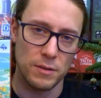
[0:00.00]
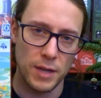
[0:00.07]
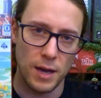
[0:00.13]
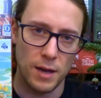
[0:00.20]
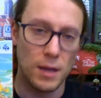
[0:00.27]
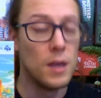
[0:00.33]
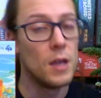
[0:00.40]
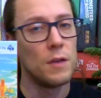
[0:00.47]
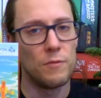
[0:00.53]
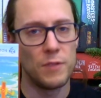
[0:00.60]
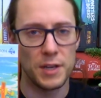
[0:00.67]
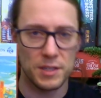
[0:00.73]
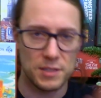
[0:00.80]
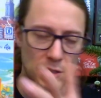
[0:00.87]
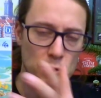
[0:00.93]
Ja,
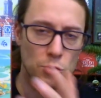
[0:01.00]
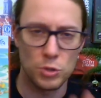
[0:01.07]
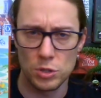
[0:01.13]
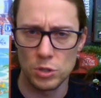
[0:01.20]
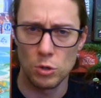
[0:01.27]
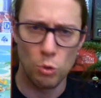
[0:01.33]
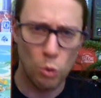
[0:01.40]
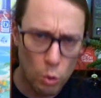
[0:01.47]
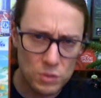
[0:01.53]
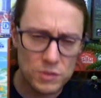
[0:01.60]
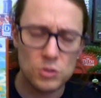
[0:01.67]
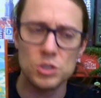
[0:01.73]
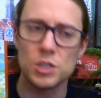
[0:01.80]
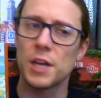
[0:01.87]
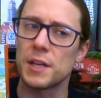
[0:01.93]
wenn das natürlich eine
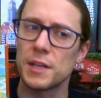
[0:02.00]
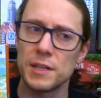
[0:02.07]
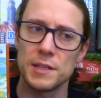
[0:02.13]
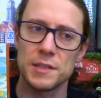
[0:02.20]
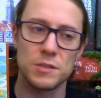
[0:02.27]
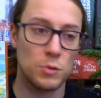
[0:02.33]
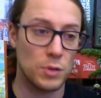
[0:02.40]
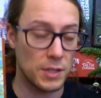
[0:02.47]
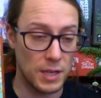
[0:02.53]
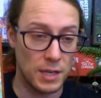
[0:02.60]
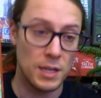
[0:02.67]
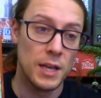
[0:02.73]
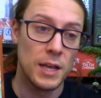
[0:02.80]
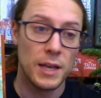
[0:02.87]
große Strecke ist oder dann